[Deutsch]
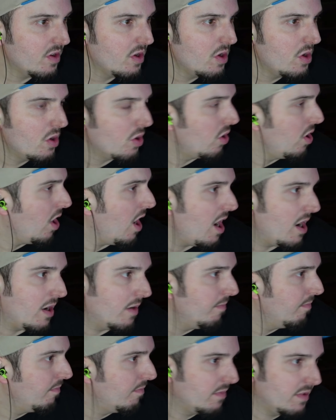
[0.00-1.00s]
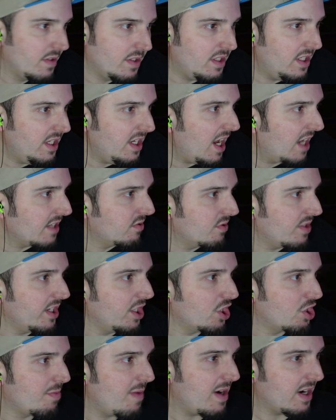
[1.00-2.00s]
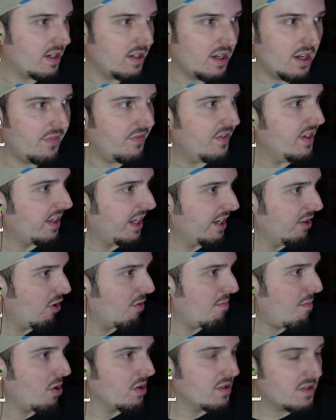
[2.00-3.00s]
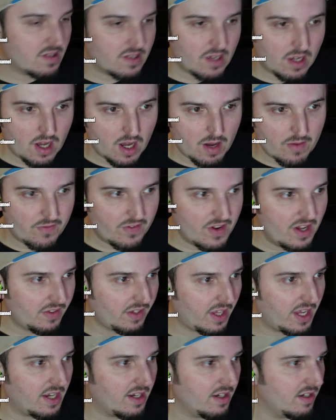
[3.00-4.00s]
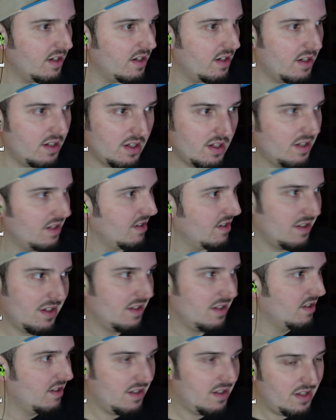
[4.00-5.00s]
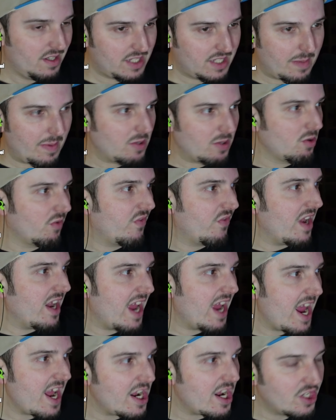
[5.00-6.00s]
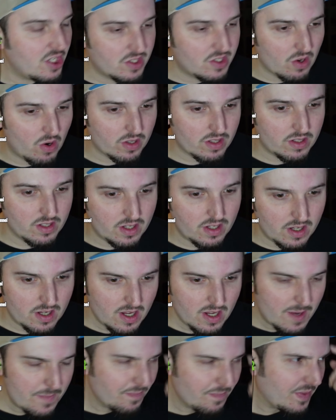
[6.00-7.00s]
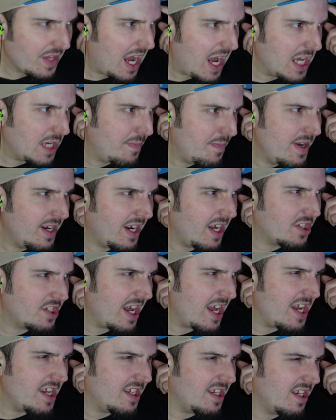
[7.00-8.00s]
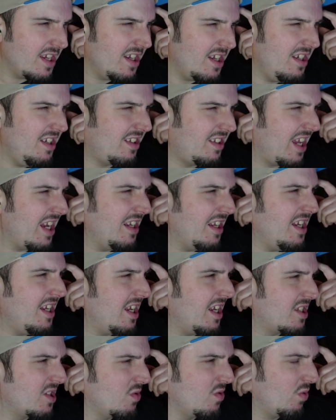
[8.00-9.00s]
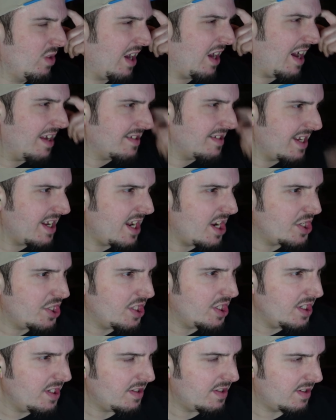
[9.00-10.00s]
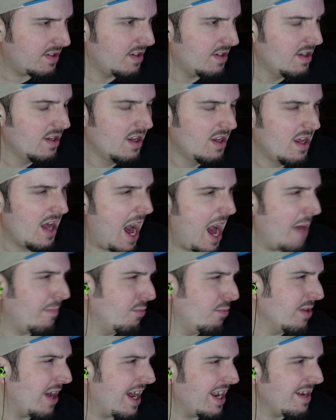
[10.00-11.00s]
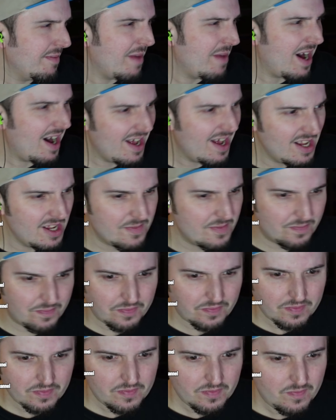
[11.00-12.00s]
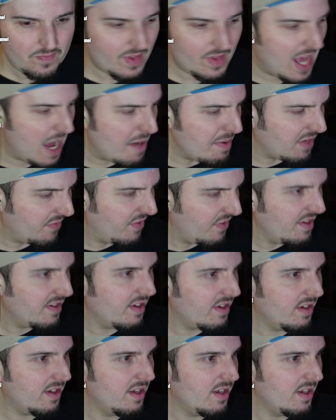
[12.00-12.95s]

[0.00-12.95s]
Klar, jeder hat so seinen Geschmack, ne? Viel trinken auch Monster, viel trinken, äh, es gibt ja so viele Energy-Sorten, ne? Aber ich bin ganz ehrlich, ich trinke nicht jetzt so krass Energies, ab und an mal, aber ich finde,